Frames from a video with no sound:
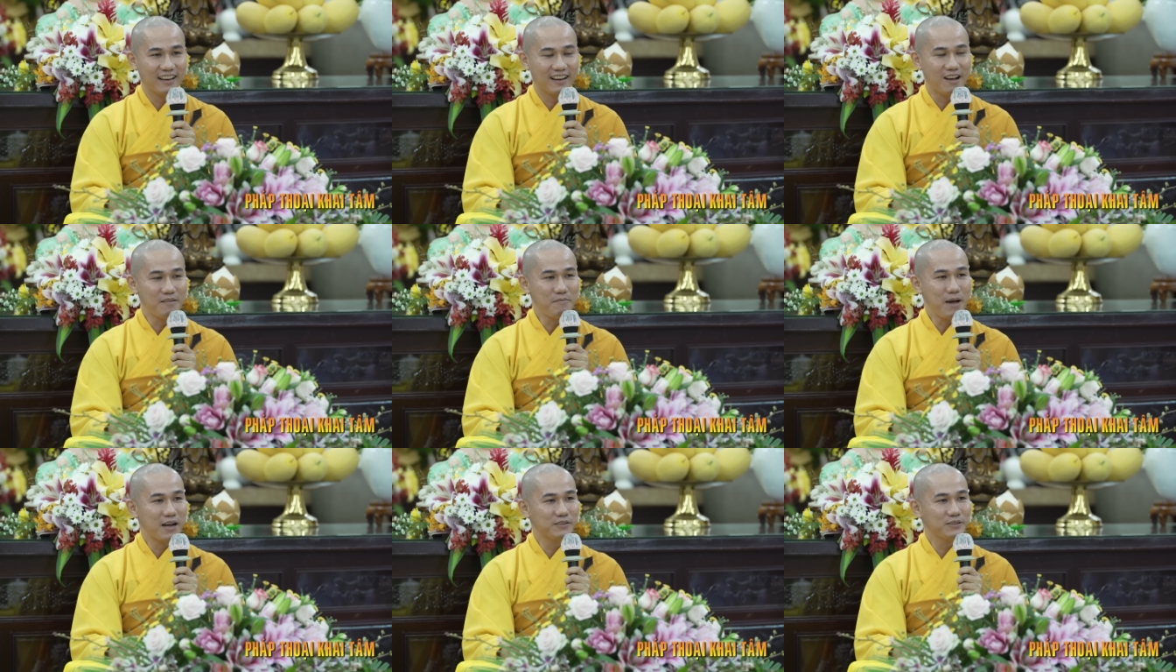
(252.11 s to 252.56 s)

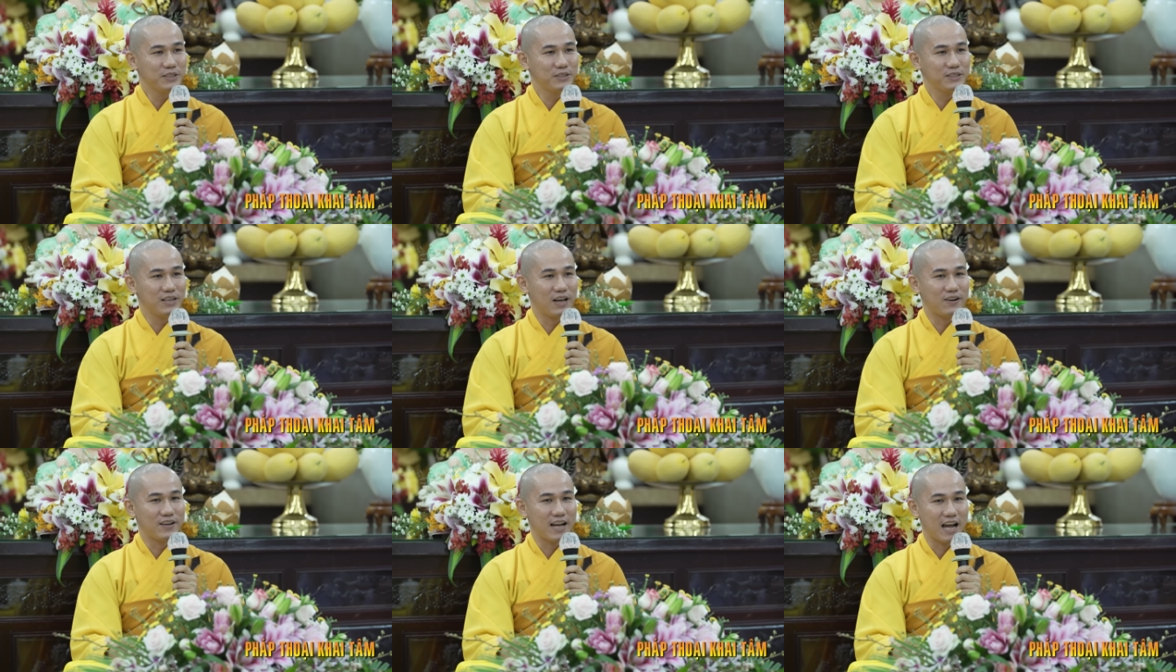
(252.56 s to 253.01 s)
Có bao
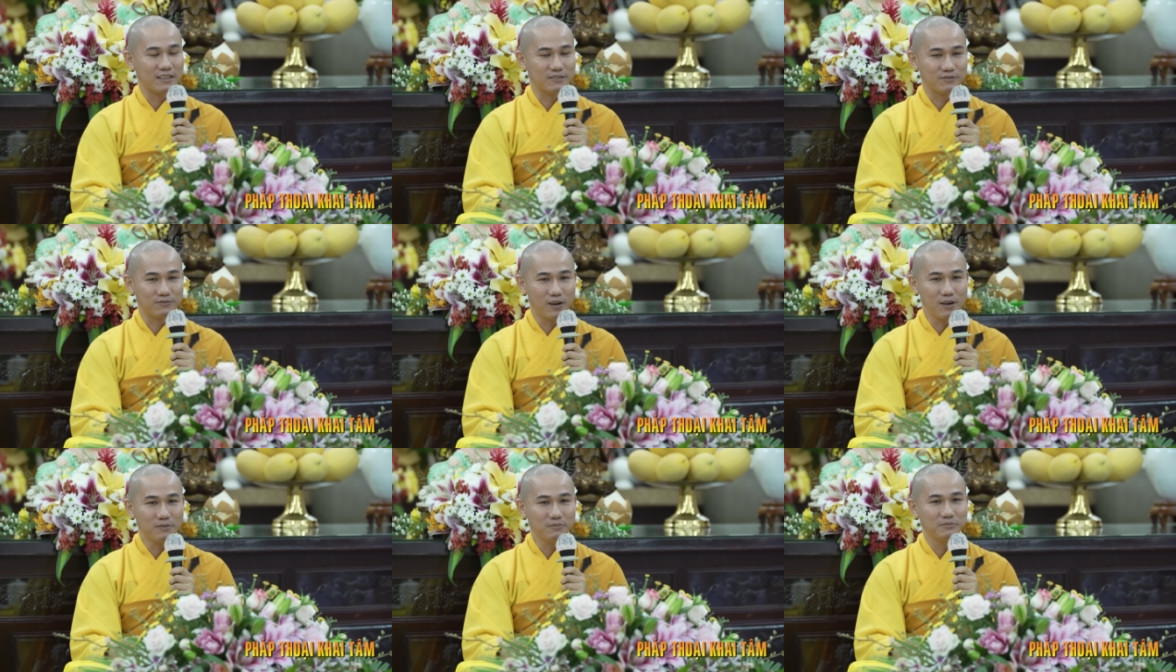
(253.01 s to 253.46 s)
nhiêu loại
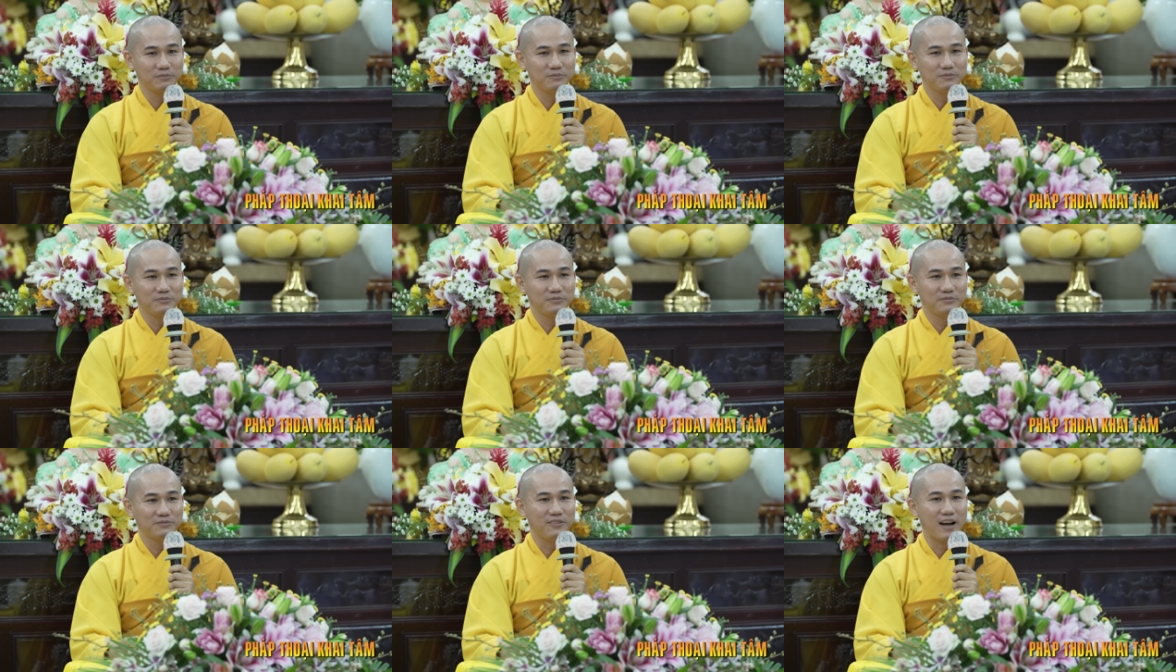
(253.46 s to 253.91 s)
hạnh phúc
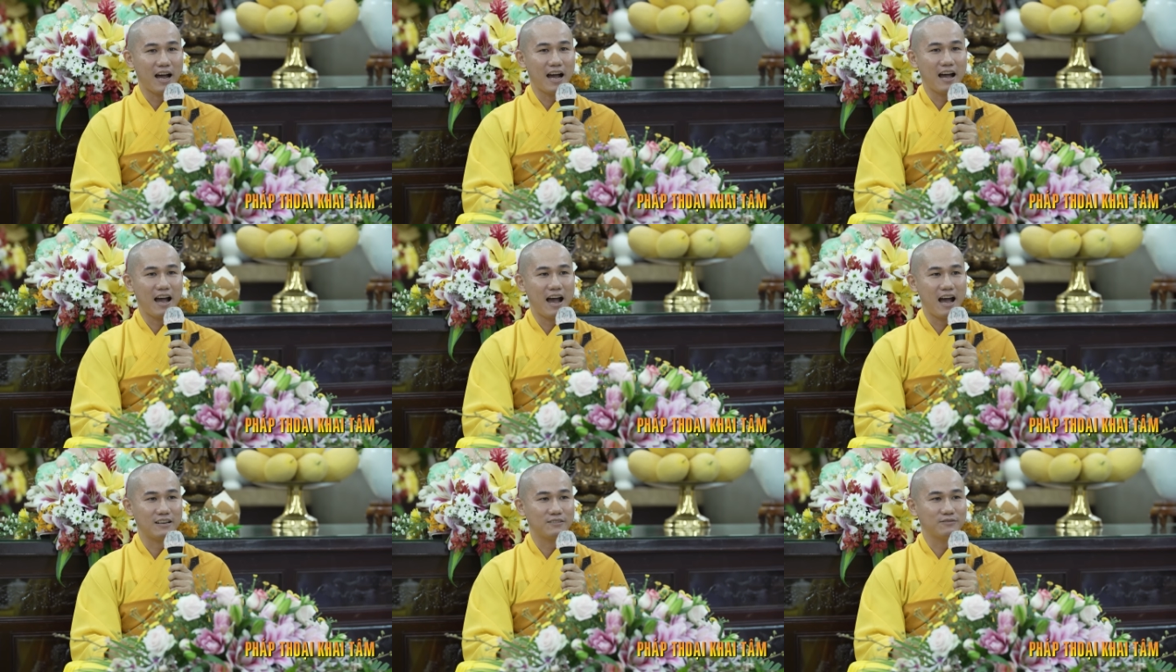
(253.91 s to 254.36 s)

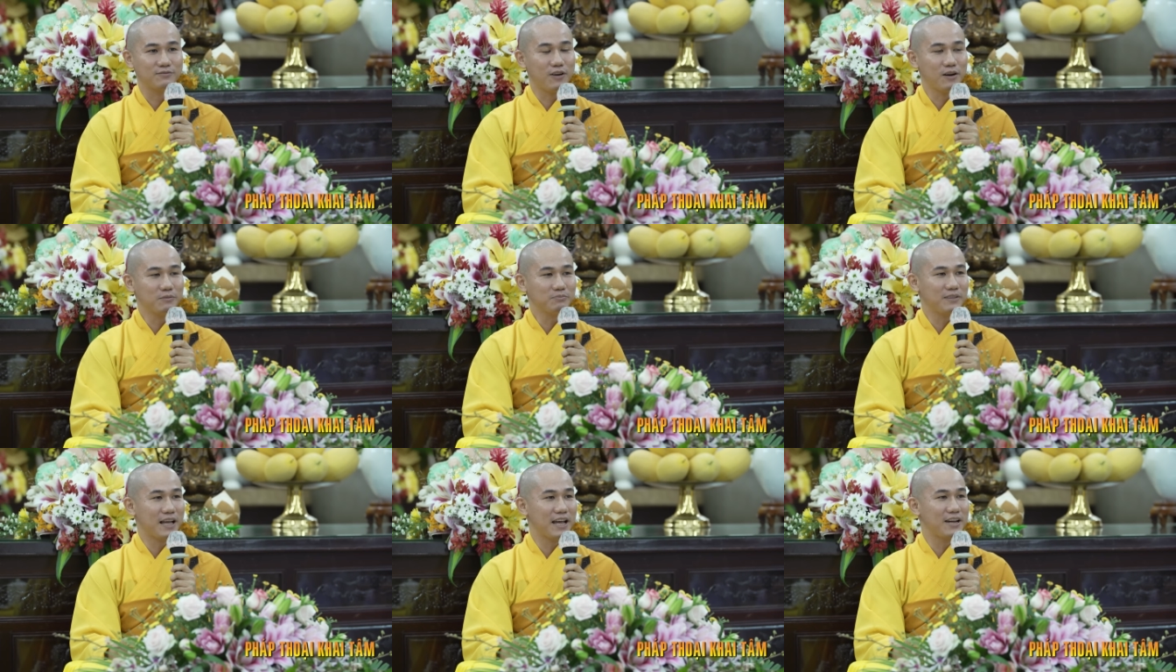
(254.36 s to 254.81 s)
và hạnh
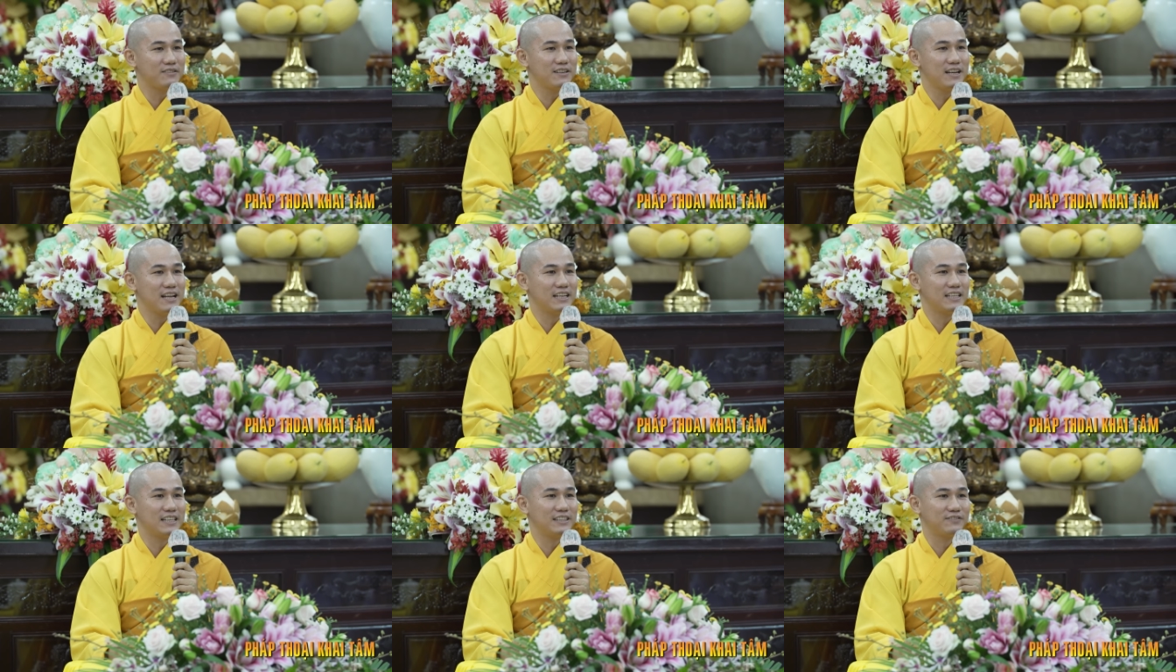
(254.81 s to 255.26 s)
phúc theo
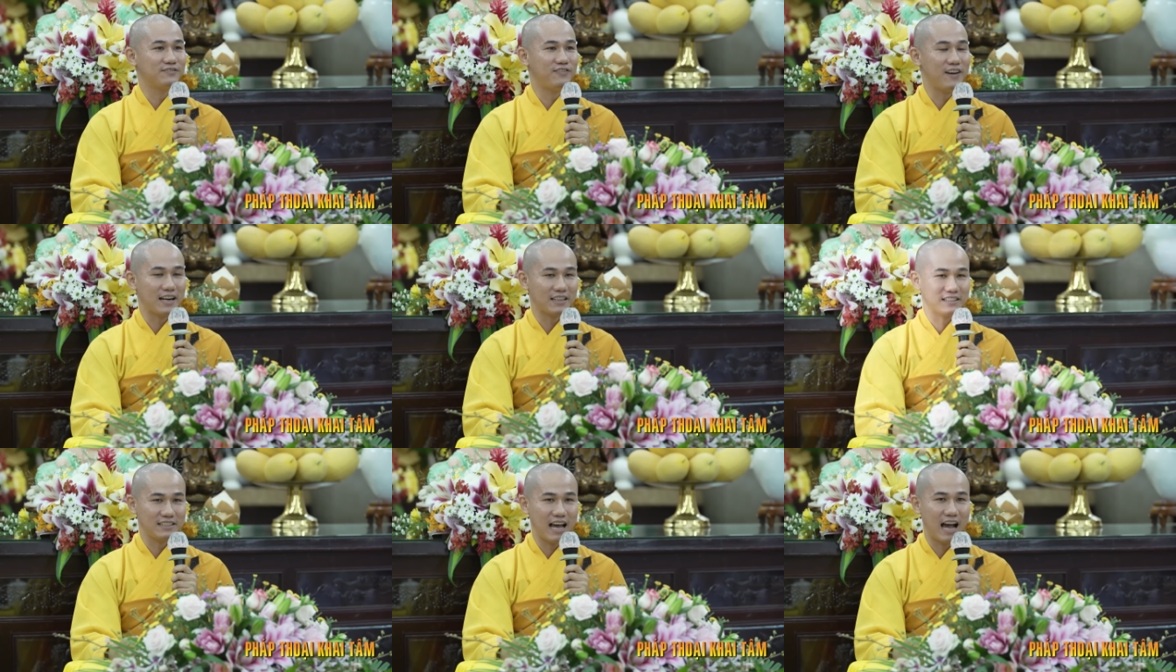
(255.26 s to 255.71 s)
lời
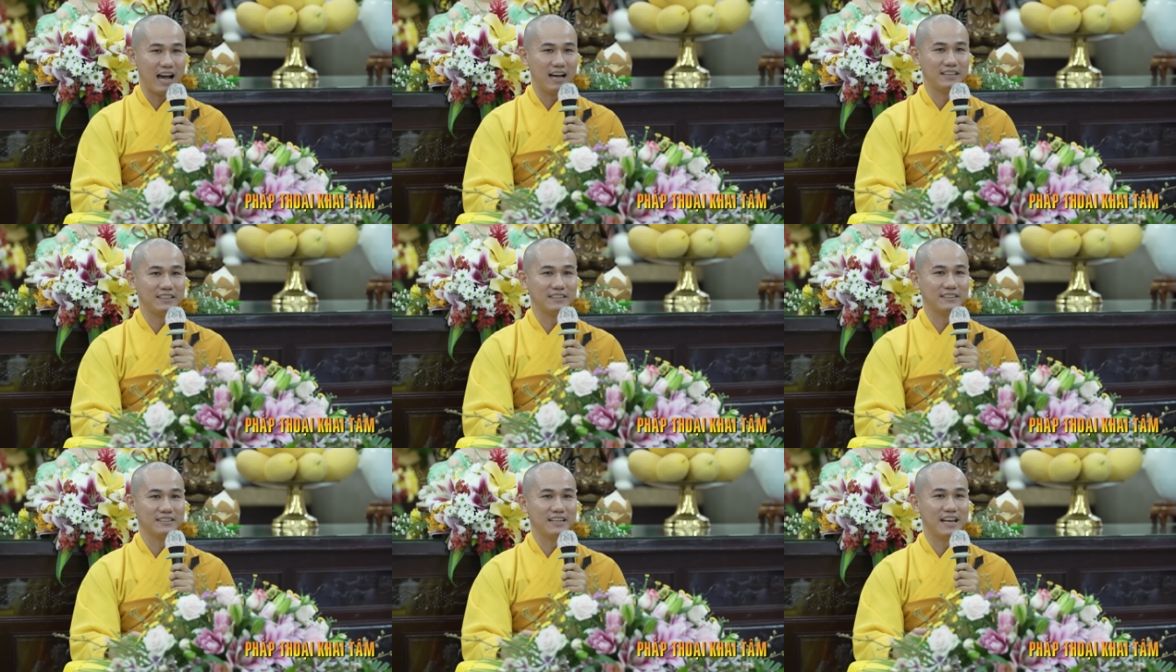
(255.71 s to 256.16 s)
Phật
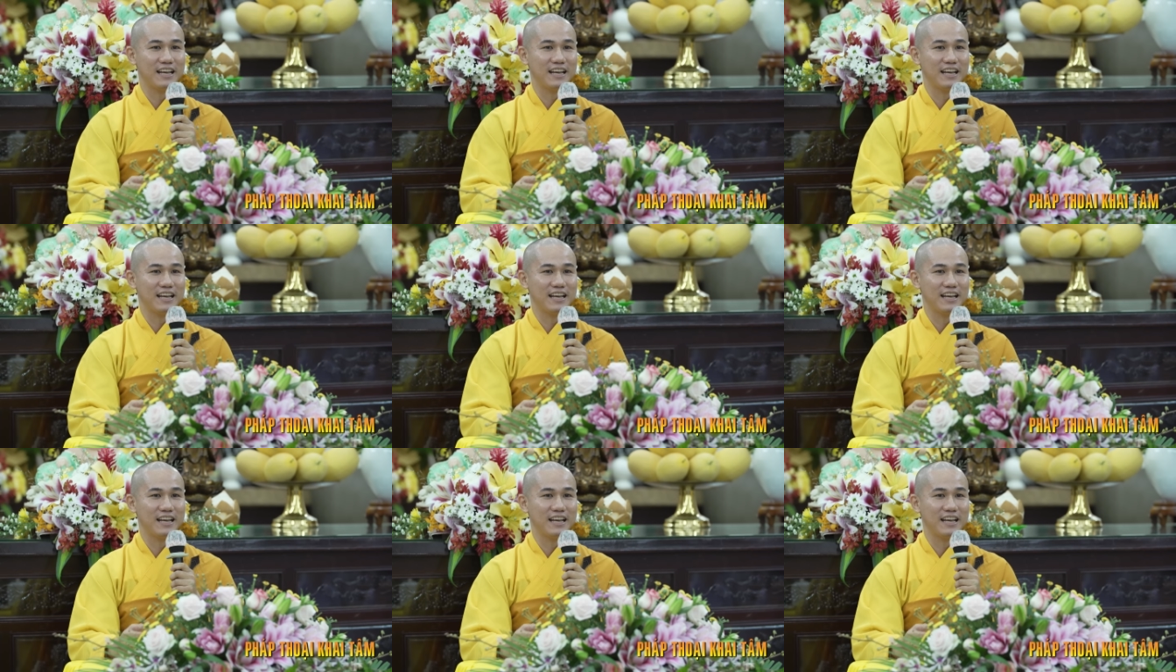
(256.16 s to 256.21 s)
dạy